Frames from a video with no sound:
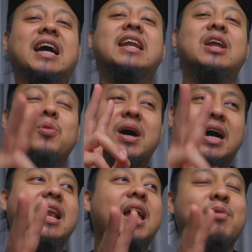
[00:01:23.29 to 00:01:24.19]
ada dua
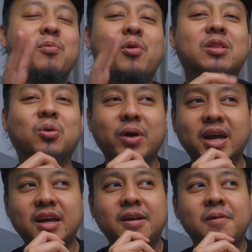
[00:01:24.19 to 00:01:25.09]
hal yang membuat
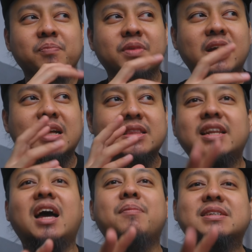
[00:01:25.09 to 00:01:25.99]
gue uh,
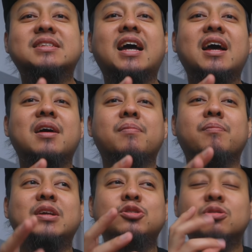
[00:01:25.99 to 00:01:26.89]
tidak bisa
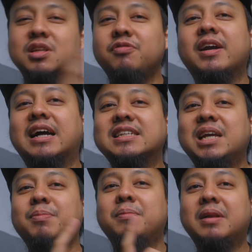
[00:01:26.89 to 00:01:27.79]

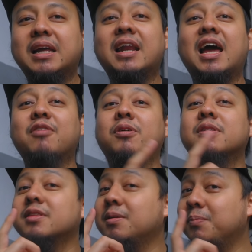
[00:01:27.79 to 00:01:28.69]
menjustifikasi pembelian iPhone
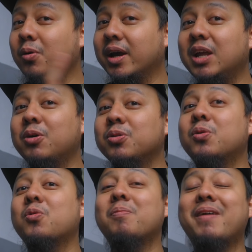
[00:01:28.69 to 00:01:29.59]
13 Pro ini
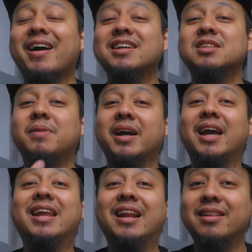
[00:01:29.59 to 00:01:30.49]
untuk gue pakai sebagai
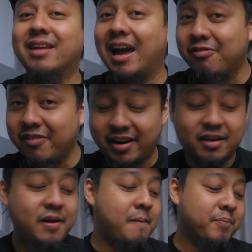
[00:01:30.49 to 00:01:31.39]
daily driver.
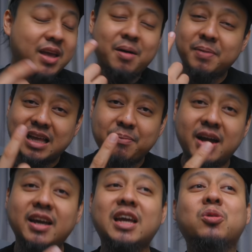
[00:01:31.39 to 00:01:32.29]
Yang
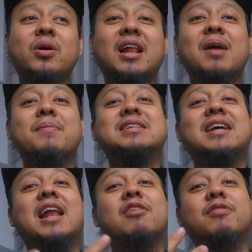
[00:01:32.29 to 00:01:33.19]
pertama, itu adalah
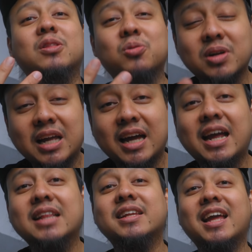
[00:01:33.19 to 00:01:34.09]
masalah fiturnya
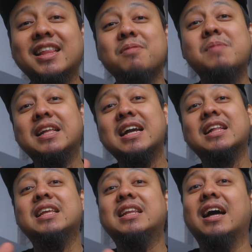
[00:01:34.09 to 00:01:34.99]
yang ternyata banyak
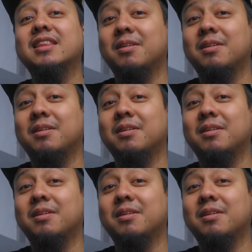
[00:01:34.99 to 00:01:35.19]
tidak